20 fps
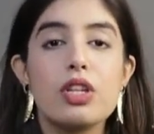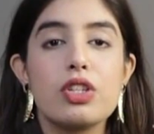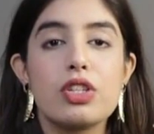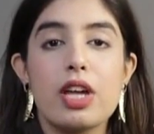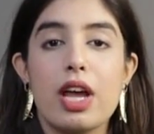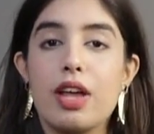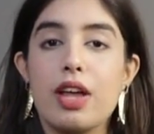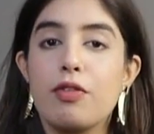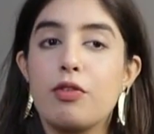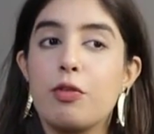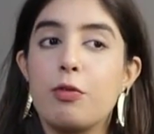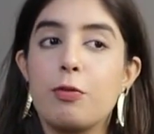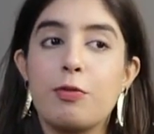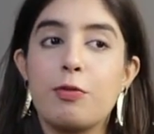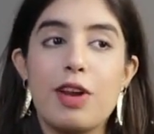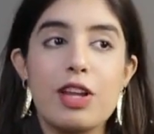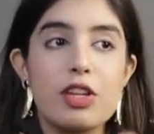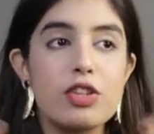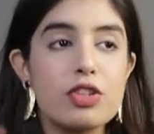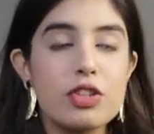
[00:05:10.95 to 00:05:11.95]
चाहे वो
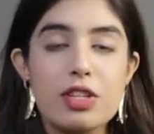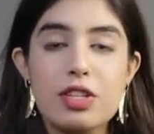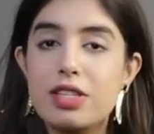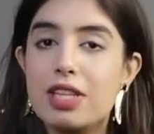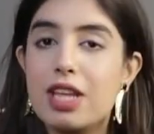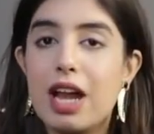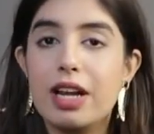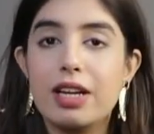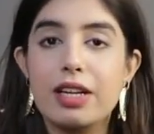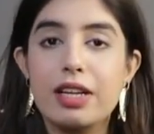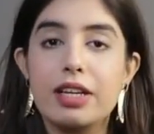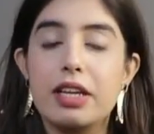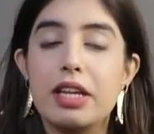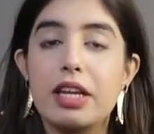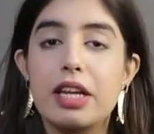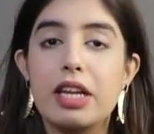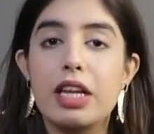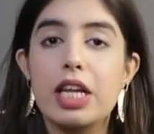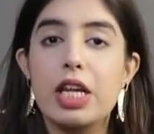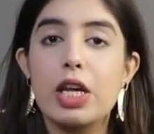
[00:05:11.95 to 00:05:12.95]
फ्रेशनेस ऐड करने
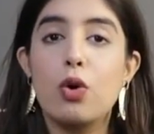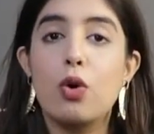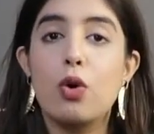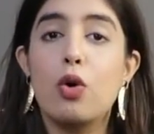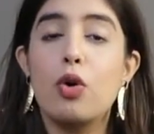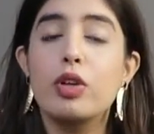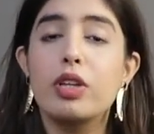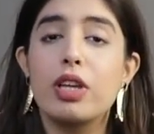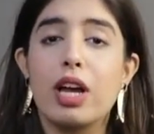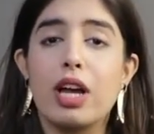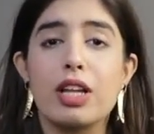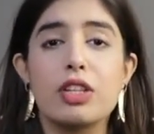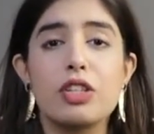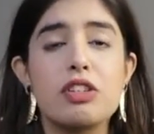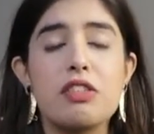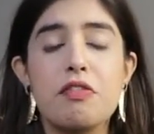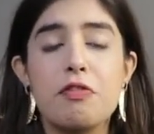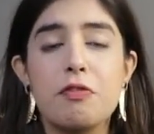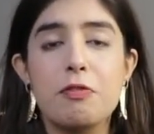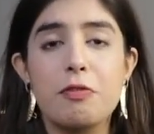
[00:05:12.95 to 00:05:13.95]
के लिए हो या
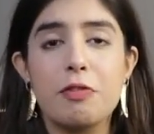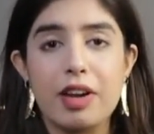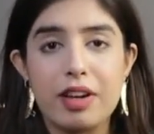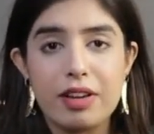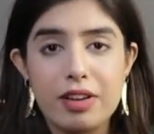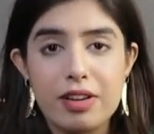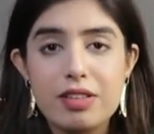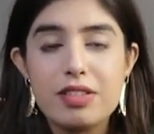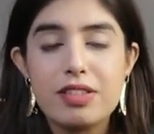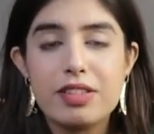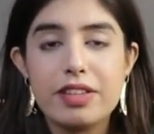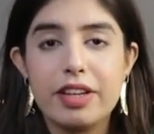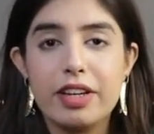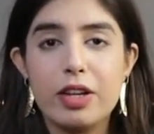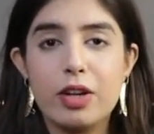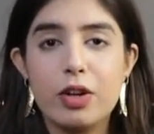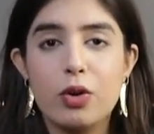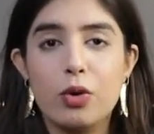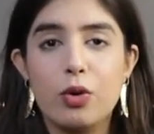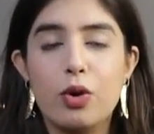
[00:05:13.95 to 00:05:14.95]
अच्छी फ्रेगरेंस के
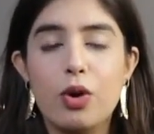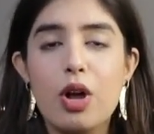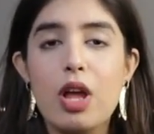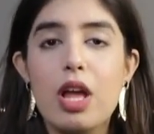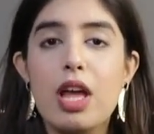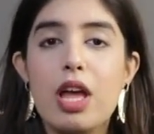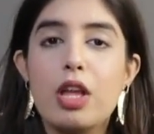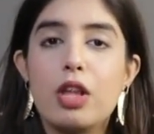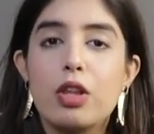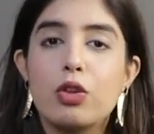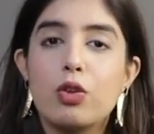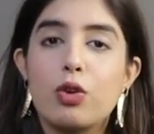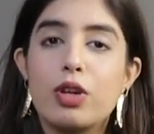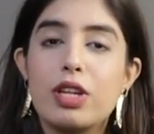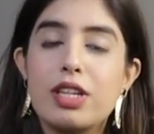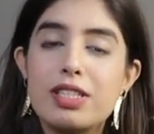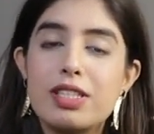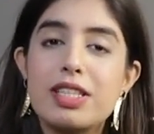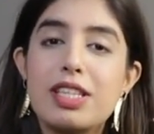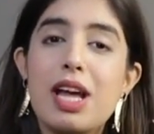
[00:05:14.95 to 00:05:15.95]
लिए हो तो
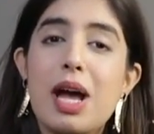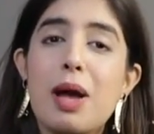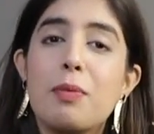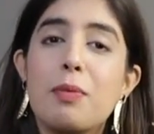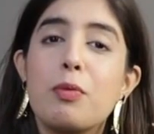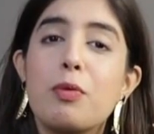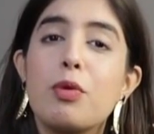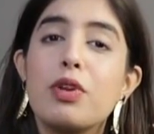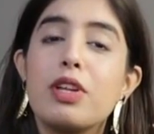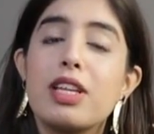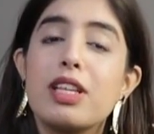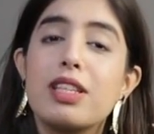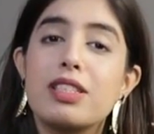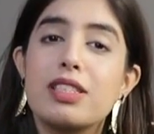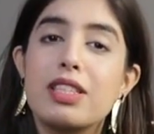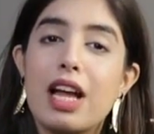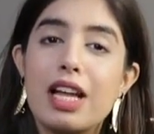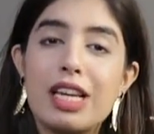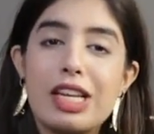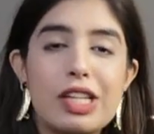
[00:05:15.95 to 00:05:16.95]
इससे आपको ये
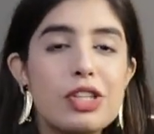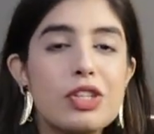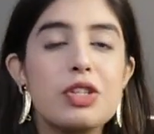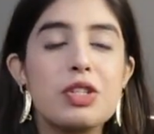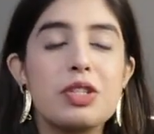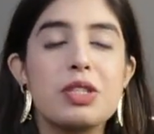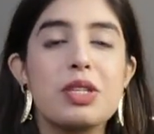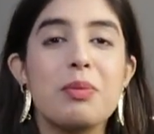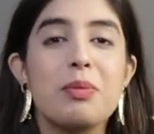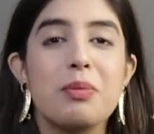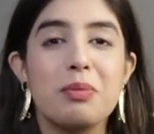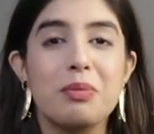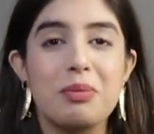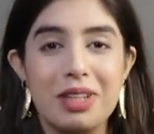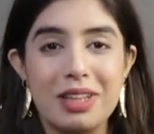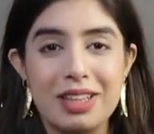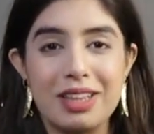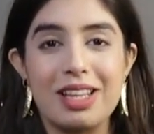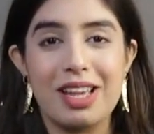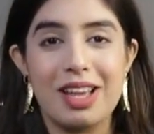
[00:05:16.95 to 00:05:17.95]
सारी चीज़ें
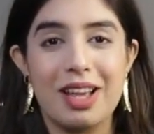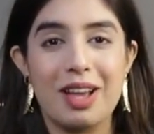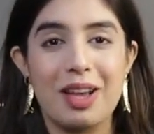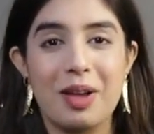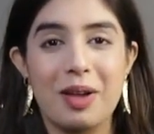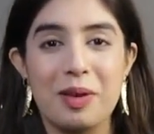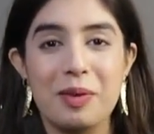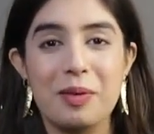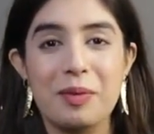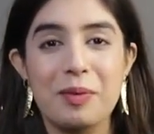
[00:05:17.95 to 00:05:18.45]
मिलती हैं